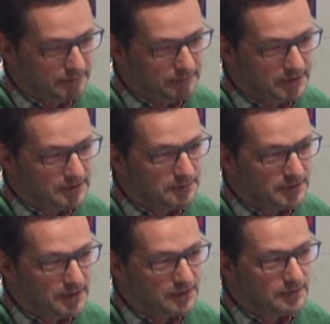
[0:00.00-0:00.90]
jestem
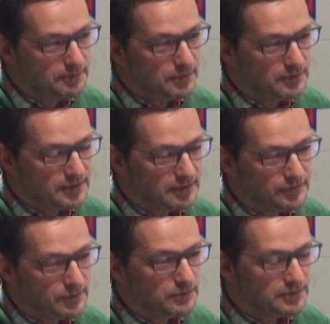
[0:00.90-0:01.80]
zdania, że Polska w
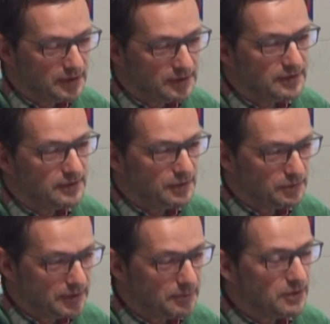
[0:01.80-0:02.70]
ciągu ostatnich iluś
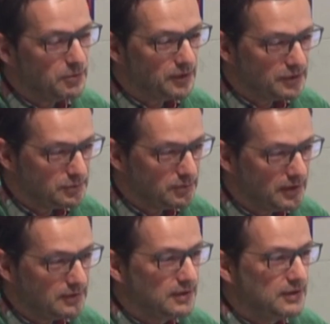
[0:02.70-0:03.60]
tam kilkunastu lat